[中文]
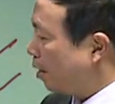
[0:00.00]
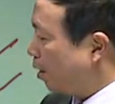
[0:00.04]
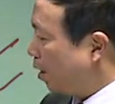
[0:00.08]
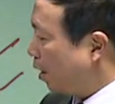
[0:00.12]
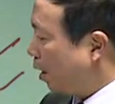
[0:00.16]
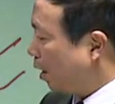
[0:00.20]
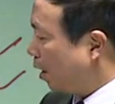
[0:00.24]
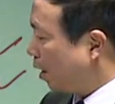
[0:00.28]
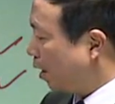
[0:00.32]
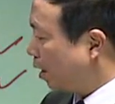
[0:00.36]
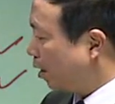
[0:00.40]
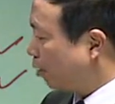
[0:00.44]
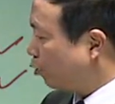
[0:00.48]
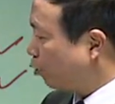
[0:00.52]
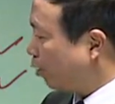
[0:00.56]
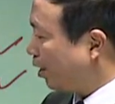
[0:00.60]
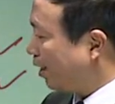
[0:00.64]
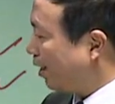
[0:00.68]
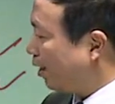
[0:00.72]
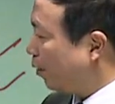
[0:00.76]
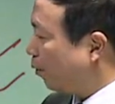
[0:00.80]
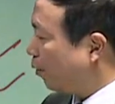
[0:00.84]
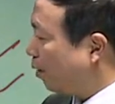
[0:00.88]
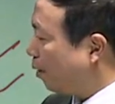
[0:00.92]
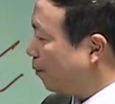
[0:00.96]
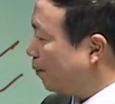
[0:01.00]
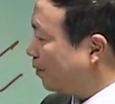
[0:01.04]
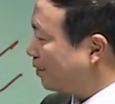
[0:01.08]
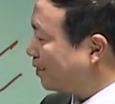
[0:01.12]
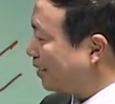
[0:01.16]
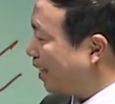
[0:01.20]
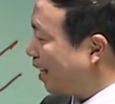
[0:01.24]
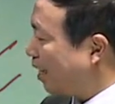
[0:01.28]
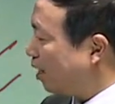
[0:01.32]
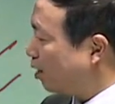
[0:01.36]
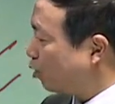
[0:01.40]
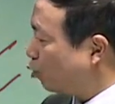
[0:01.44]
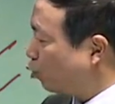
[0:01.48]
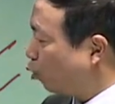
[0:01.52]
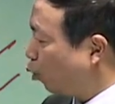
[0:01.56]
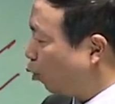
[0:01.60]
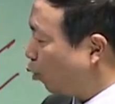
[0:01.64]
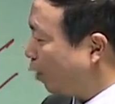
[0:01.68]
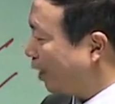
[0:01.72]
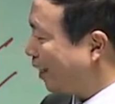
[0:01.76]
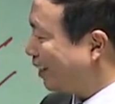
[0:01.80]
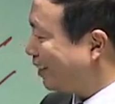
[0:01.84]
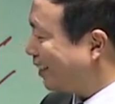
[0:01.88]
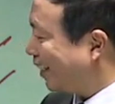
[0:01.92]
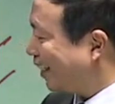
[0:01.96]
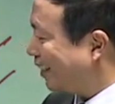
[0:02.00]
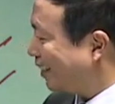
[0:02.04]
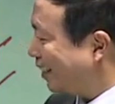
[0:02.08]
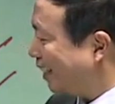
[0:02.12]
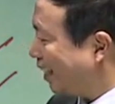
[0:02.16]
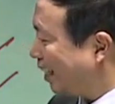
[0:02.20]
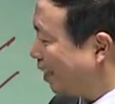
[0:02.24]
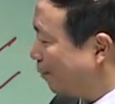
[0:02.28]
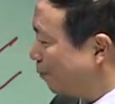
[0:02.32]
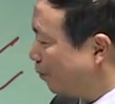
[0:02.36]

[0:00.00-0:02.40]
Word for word: 好了，所以我们在处理这个题